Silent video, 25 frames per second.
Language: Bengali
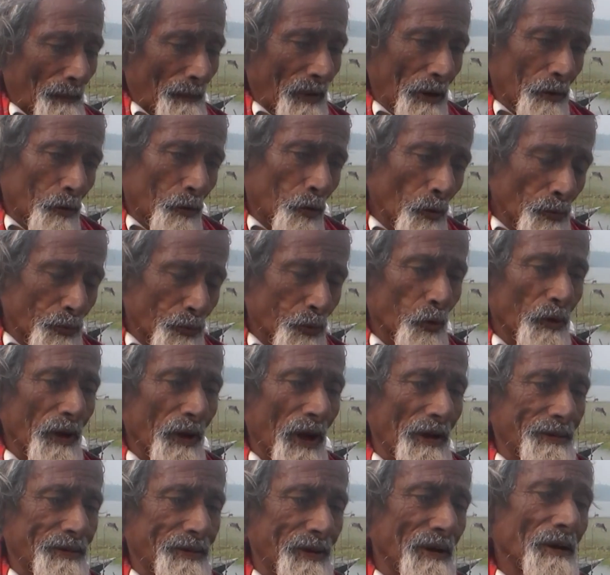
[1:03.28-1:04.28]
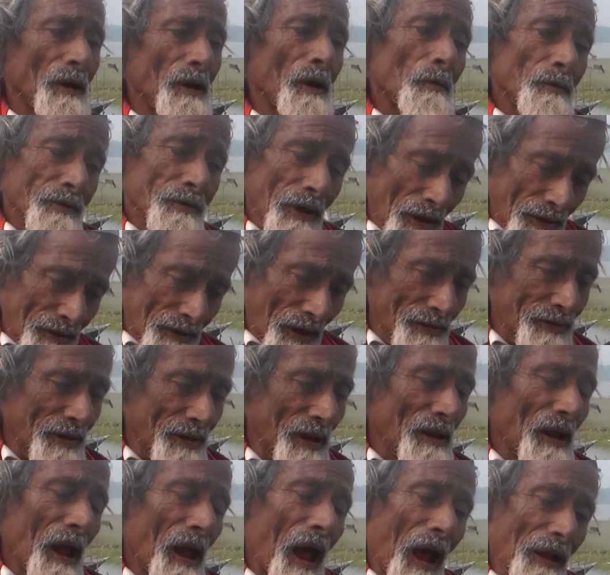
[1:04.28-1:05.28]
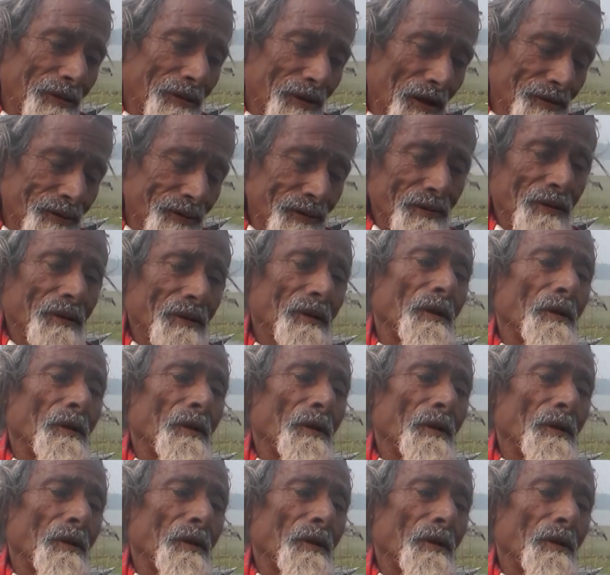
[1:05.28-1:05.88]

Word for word: আমরা খুব সুখে আছি তার কাছে হাজার